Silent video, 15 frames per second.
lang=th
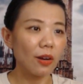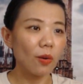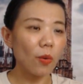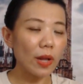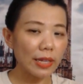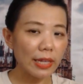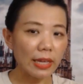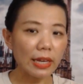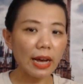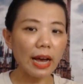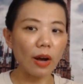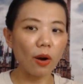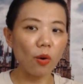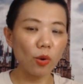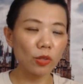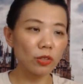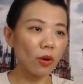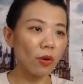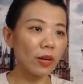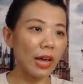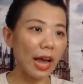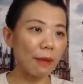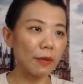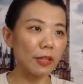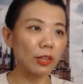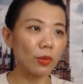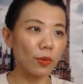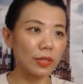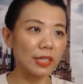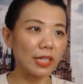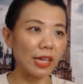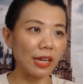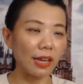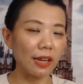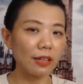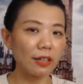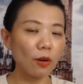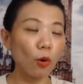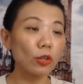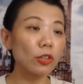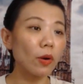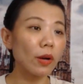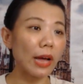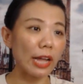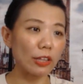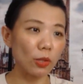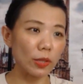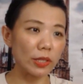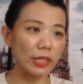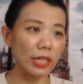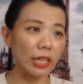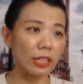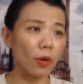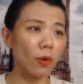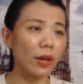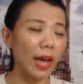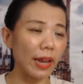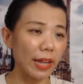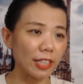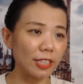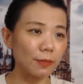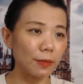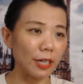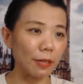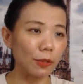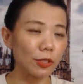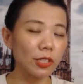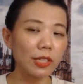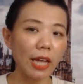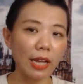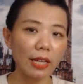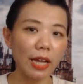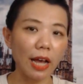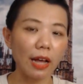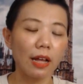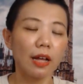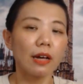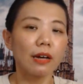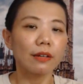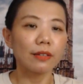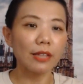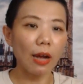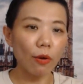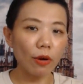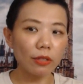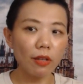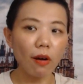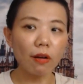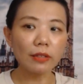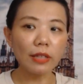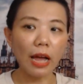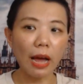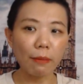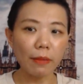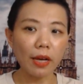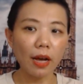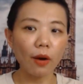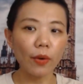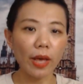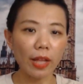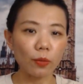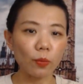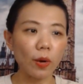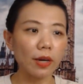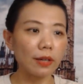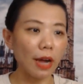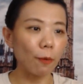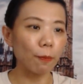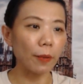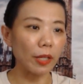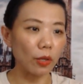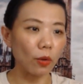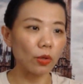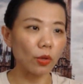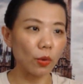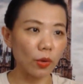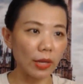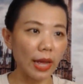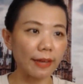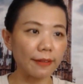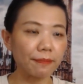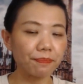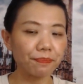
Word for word: วันนี้ค่ะคนต้องการเป็นตัวจริงคนต้องการตัวจริงต้องการเอ็กซ์เพิร์ทเพราะฉะนั้นค่ะเราก็ต้องทำให้เขาเห็นว่าเราเป็นคนคนนั้น